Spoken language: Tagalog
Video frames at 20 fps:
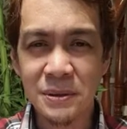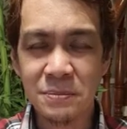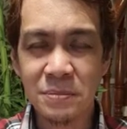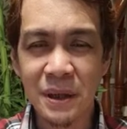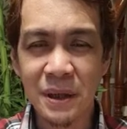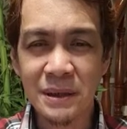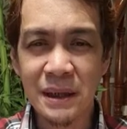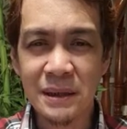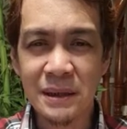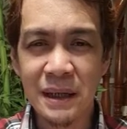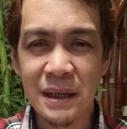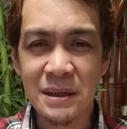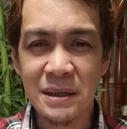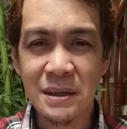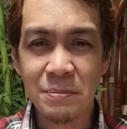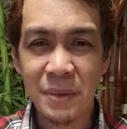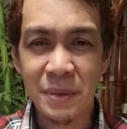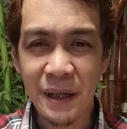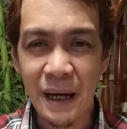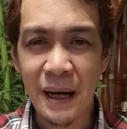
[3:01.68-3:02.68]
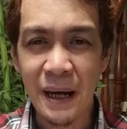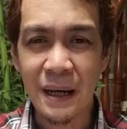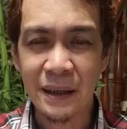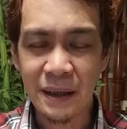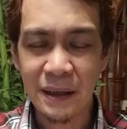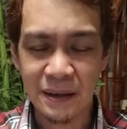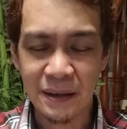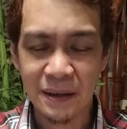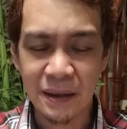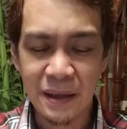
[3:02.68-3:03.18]
pagdating sa
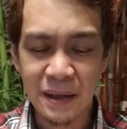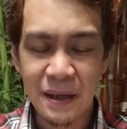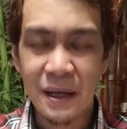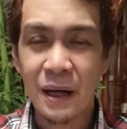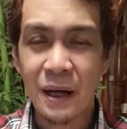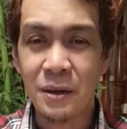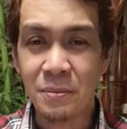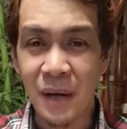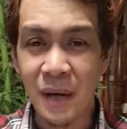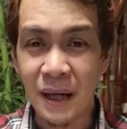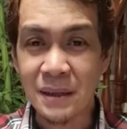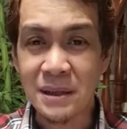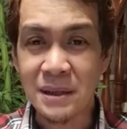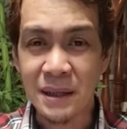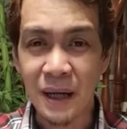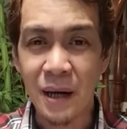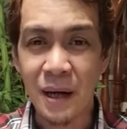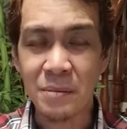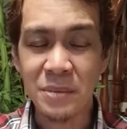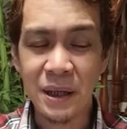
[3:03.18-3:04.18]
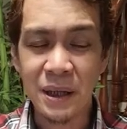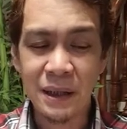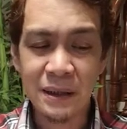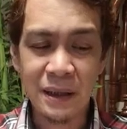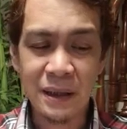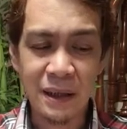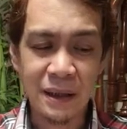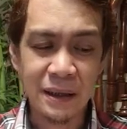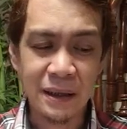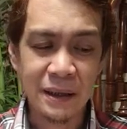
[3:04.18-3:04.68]
panalangin? Ano ba ang sinabi
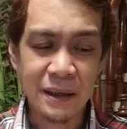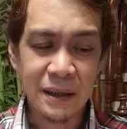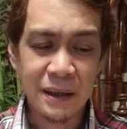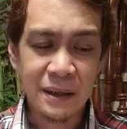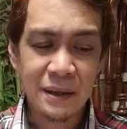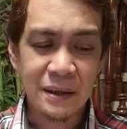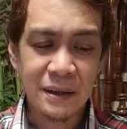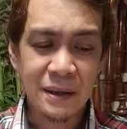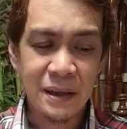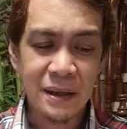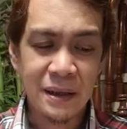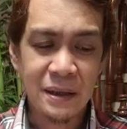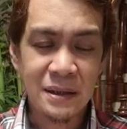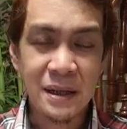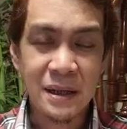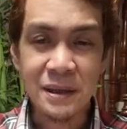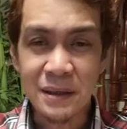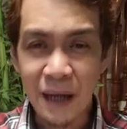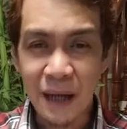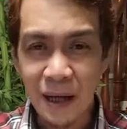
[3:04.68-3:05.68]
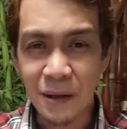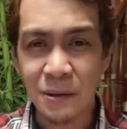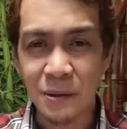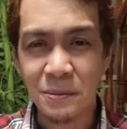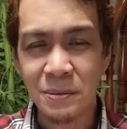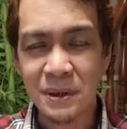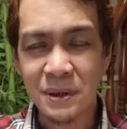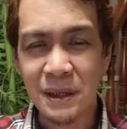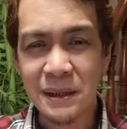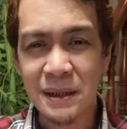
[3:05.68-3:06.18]
ni ni Santiago
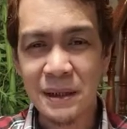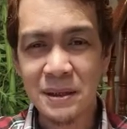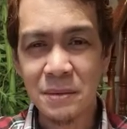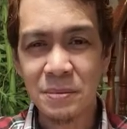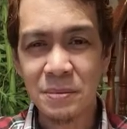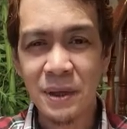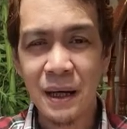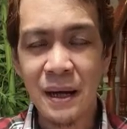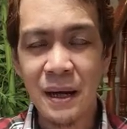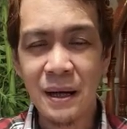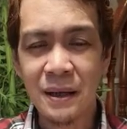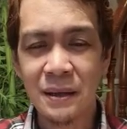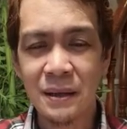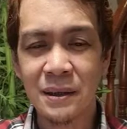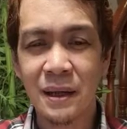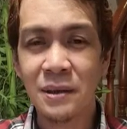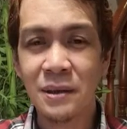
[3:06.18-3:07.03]
pagdating sa panalangin?